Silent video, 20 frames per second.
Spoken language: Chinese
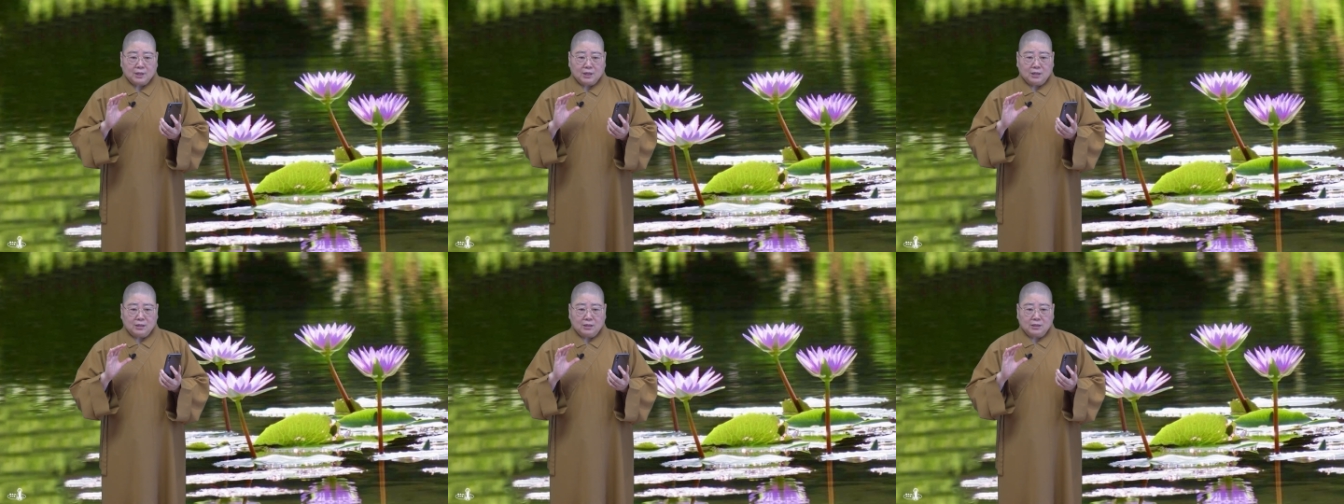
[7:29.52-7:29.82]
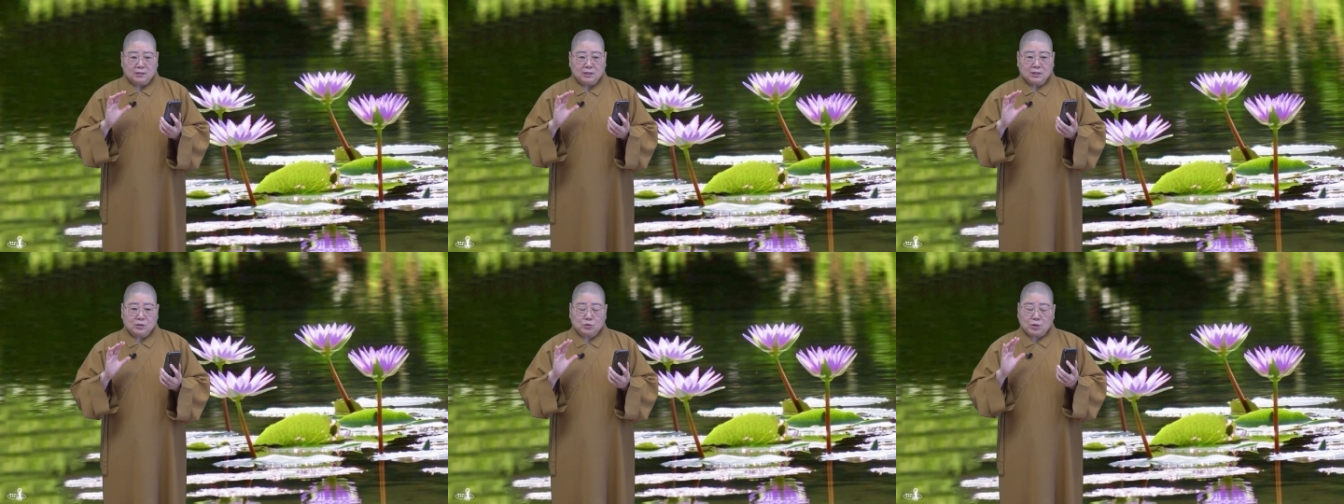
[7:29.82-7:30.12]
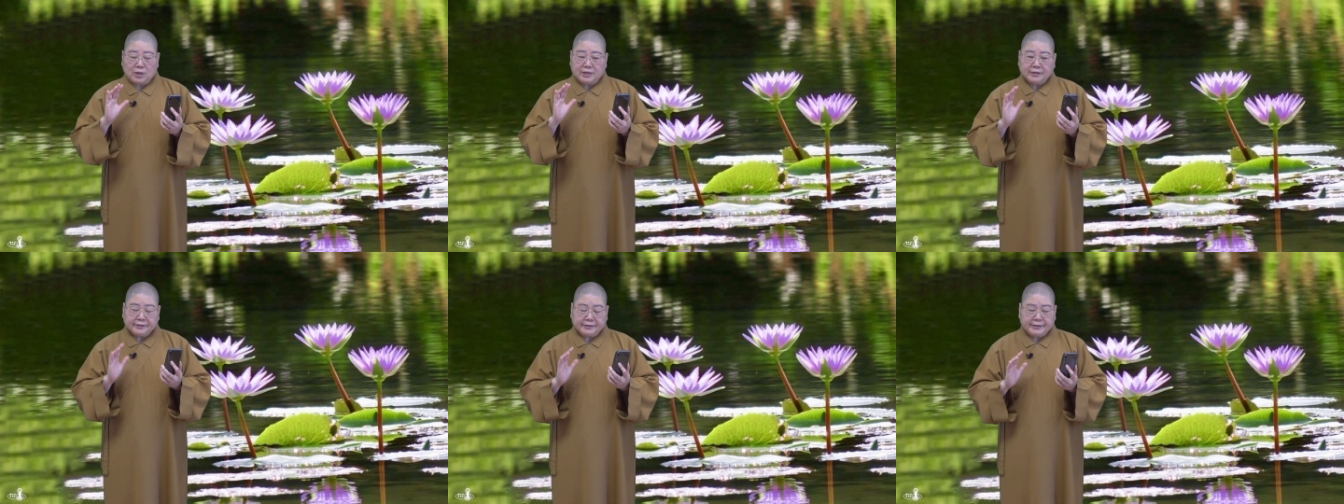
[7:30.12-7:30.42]
呃，这
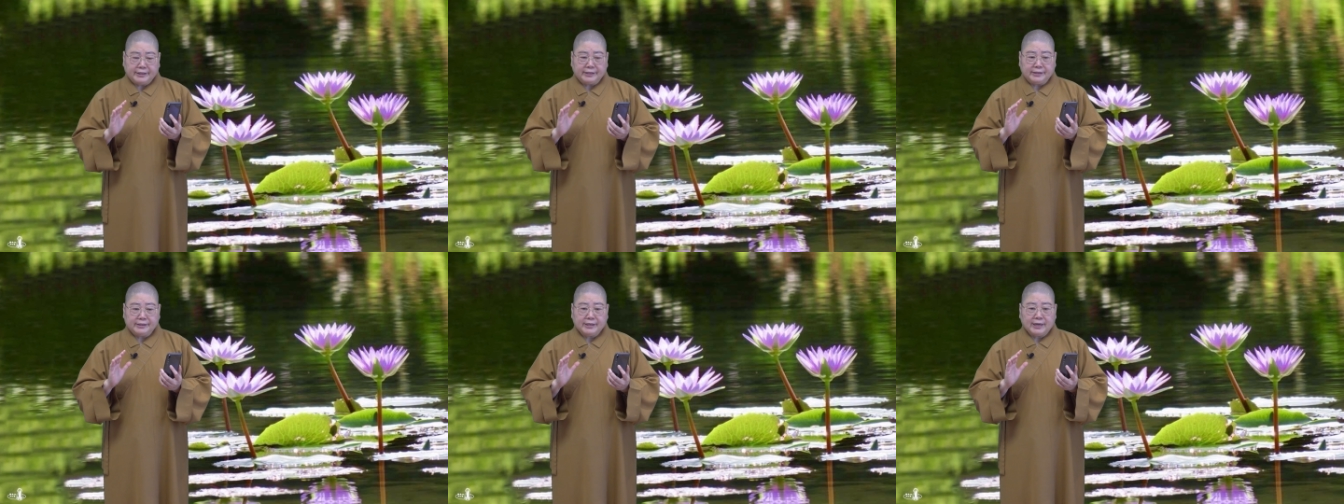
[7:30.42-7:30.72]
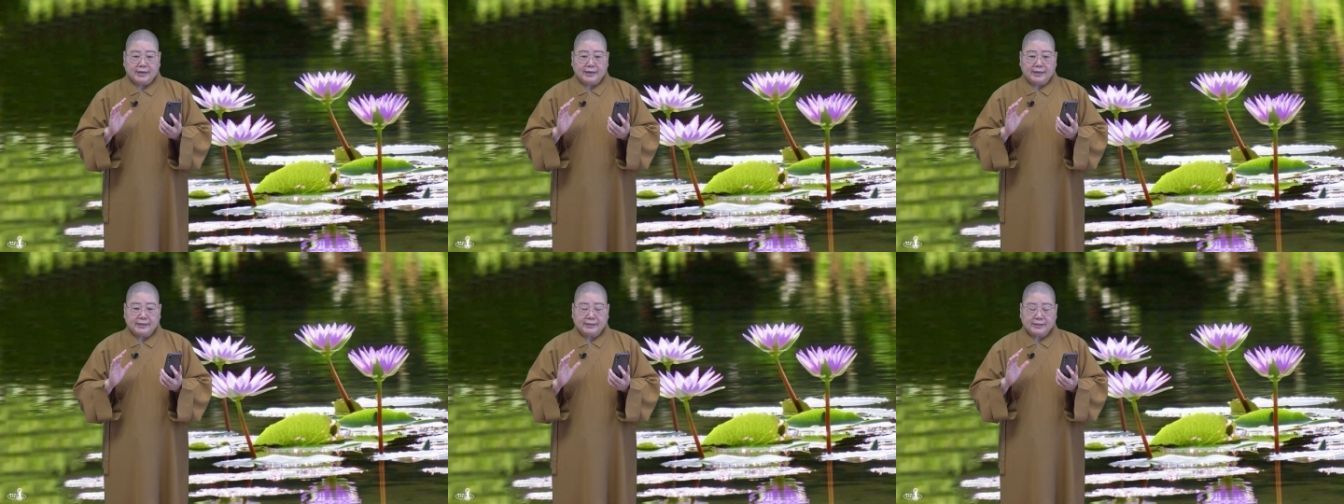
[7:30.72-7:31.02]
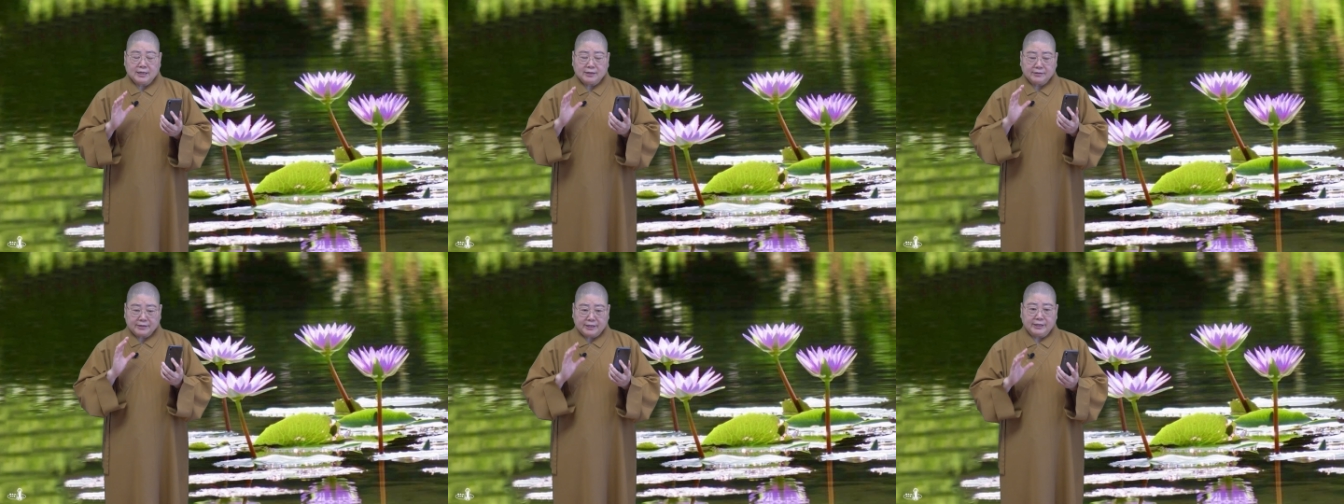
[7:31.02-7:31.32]
船要停下来
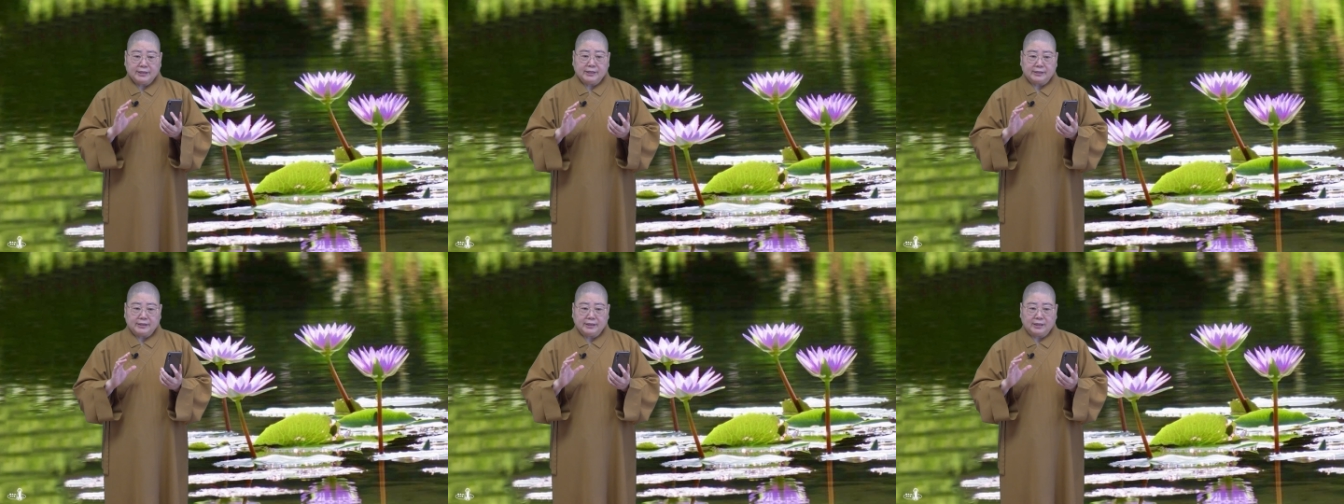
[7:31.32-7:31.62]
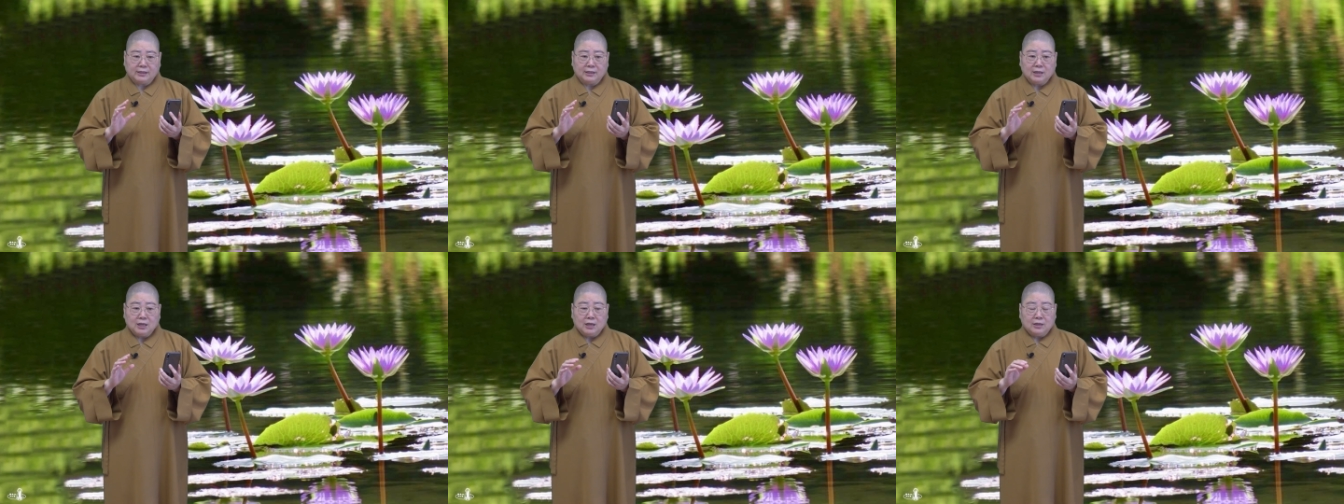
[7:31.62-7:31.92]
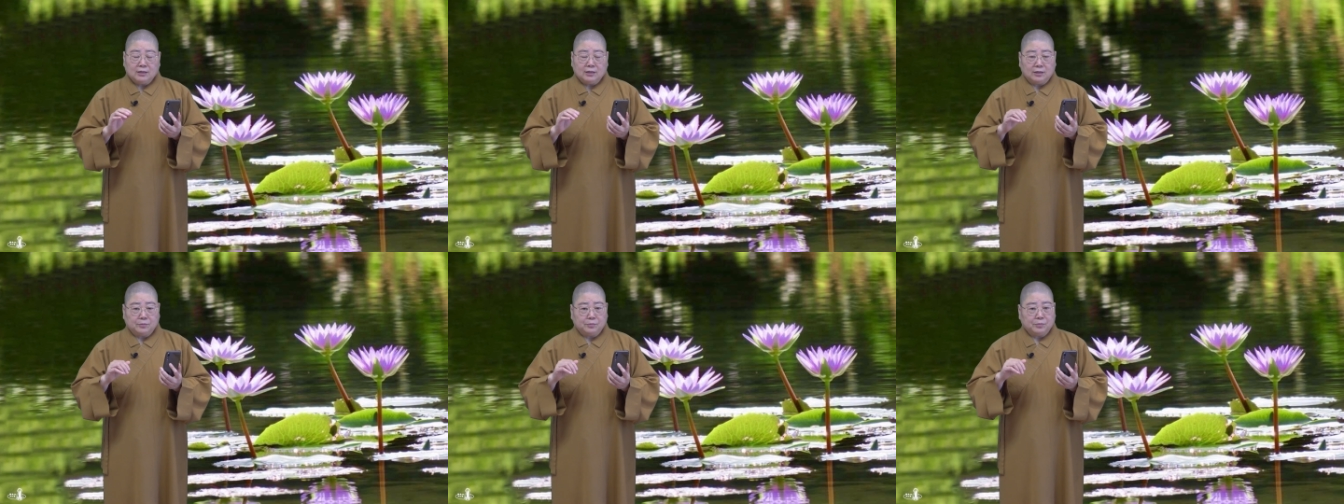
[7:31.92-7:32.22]
是要可以停
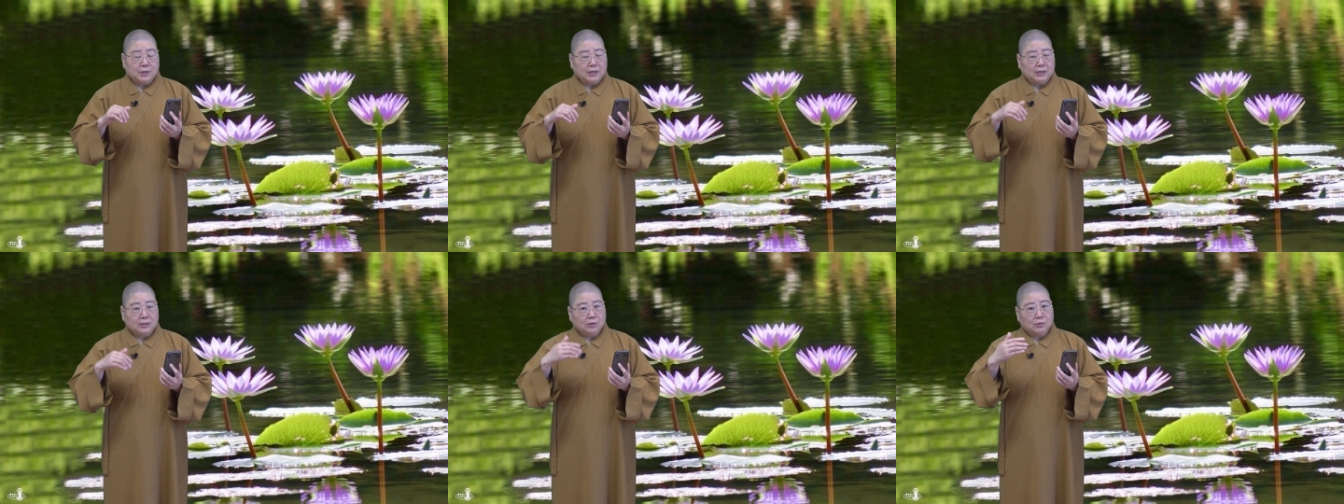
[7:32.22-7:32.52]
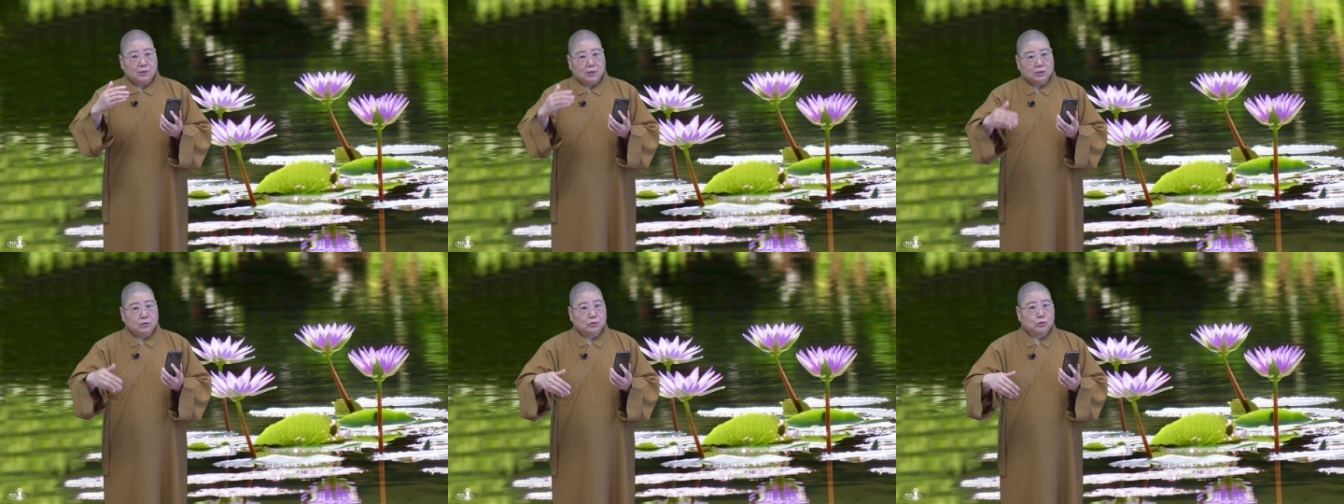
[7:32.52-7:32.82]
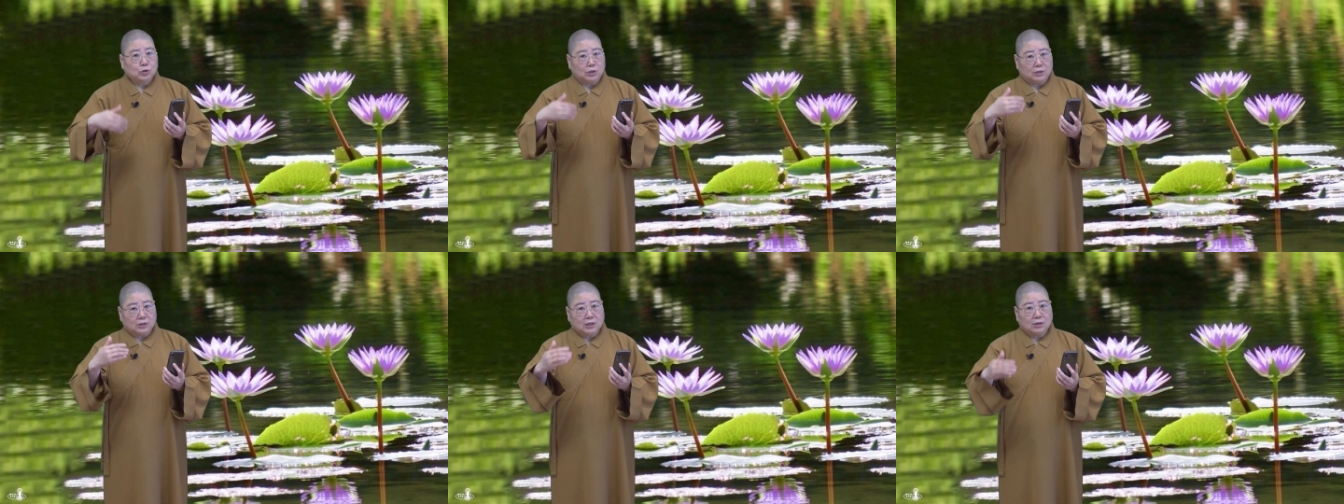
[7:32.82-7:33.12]
啊，不然的话都
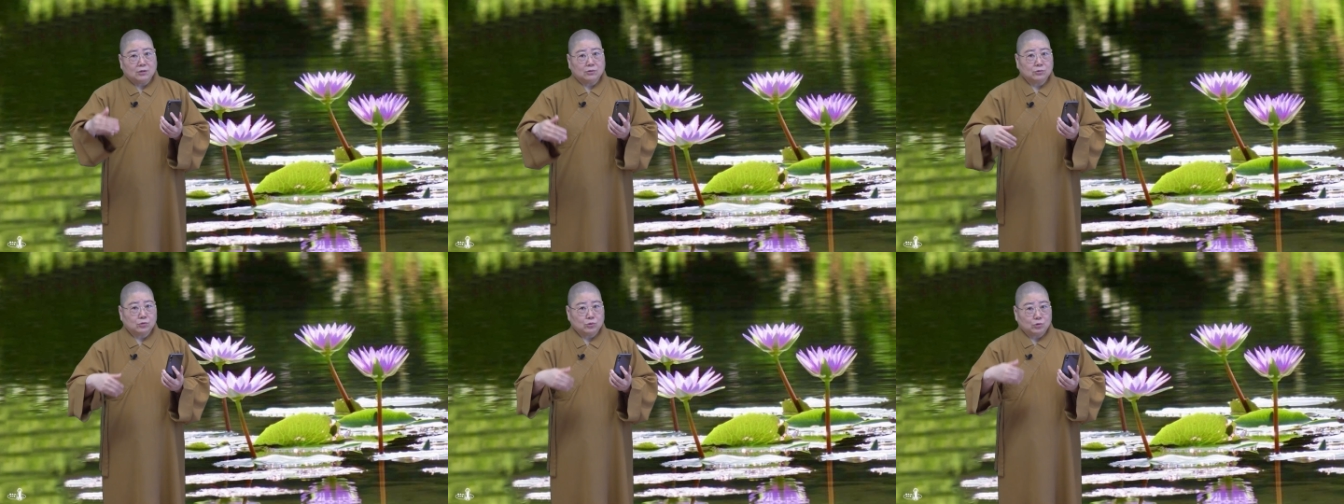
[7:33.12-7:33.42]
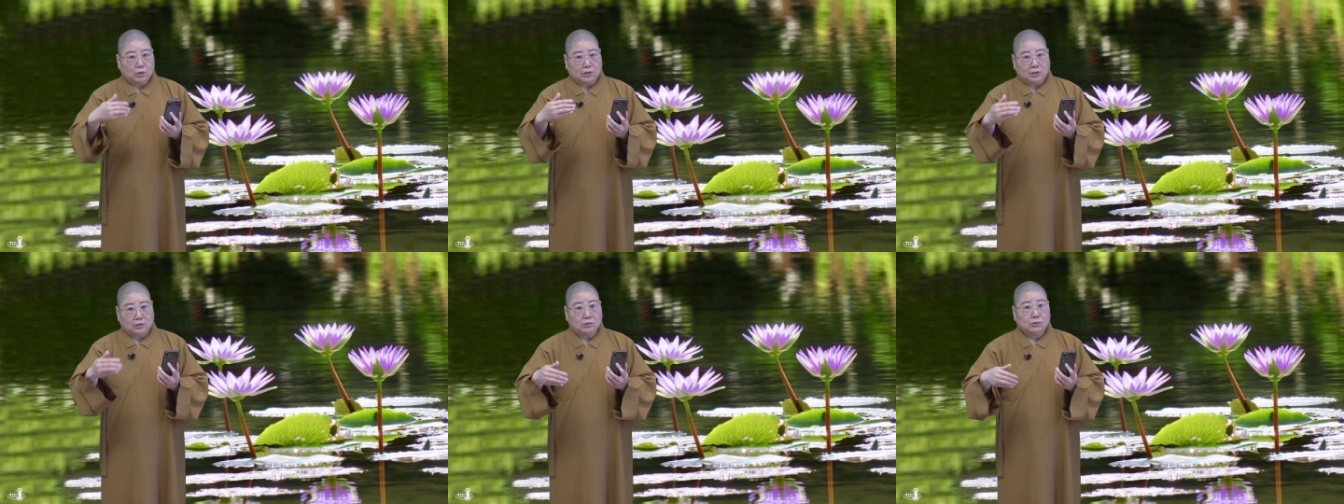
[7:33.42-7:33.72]
卷到船，